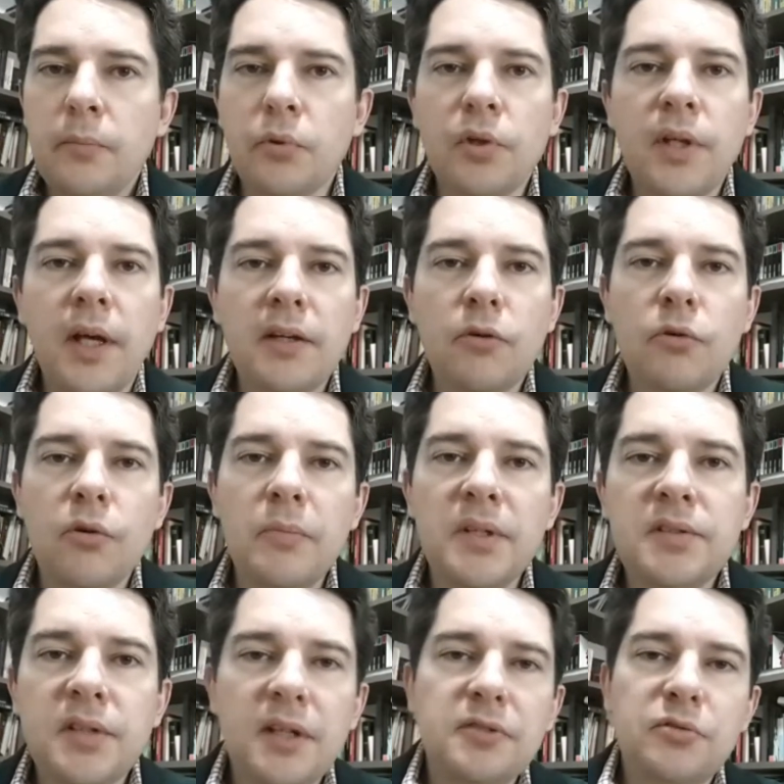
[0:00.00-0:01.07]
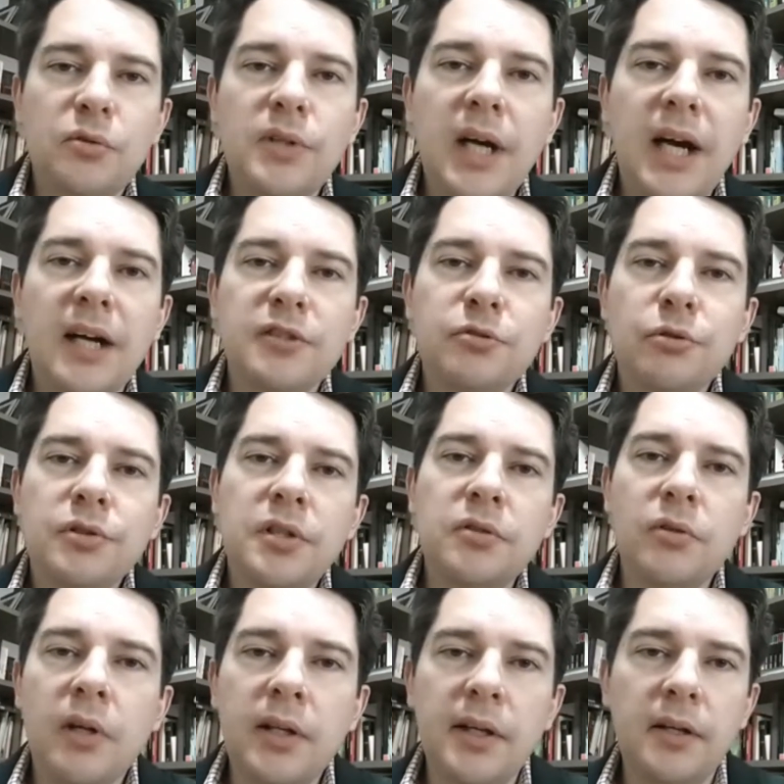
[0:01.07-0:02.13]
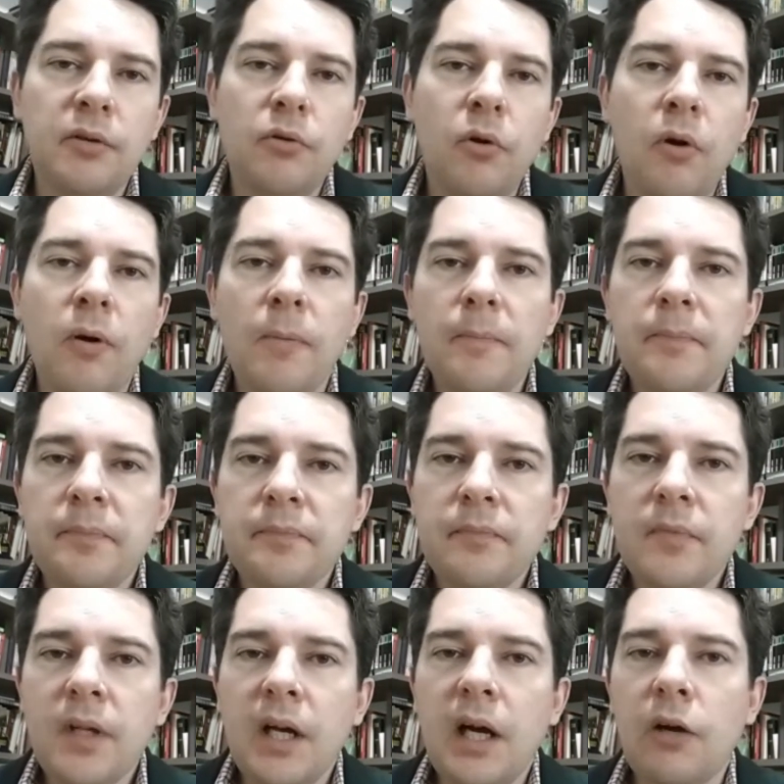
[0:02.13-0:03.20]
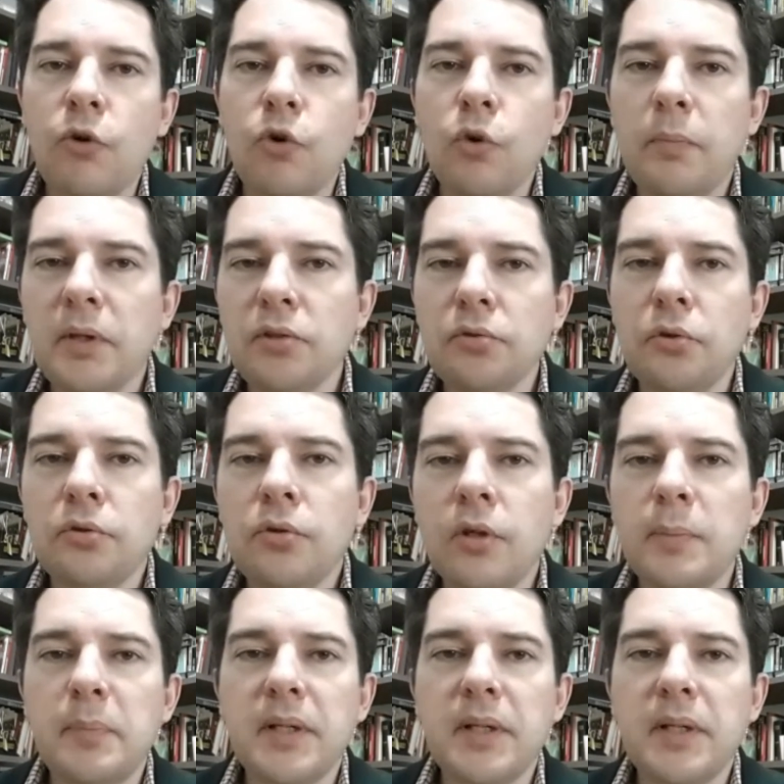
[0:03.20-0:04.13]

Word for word: Por que é que eu comecei a estudar raciocínio clínico? A culpa é do Dr.